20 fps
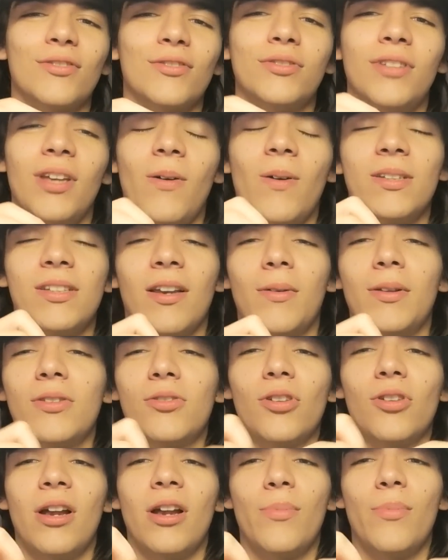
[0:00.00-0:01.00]
ustedes
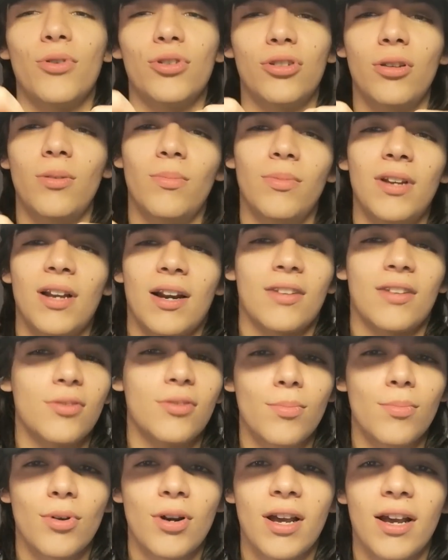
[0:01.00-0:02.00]
básicamente son el apoyo y la
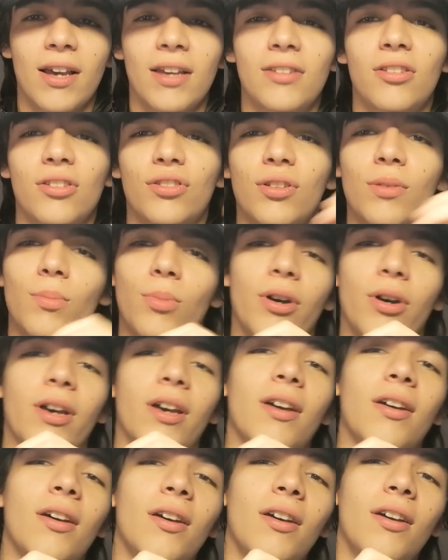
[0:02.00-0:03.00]
razón por la que esto se puede
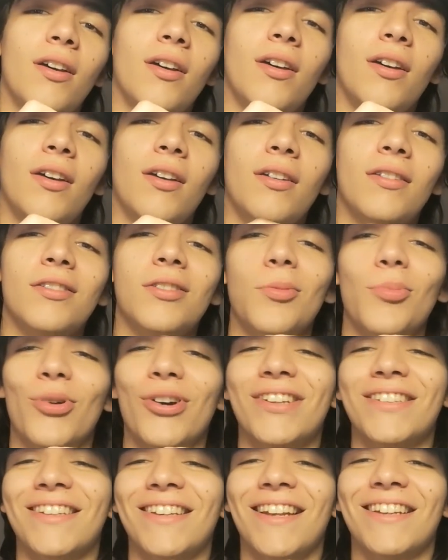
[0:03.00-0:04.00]
se
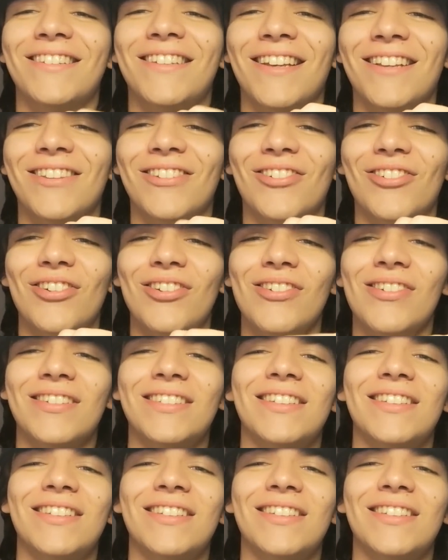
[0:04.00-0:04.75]
puede seguir haciendo, boludo.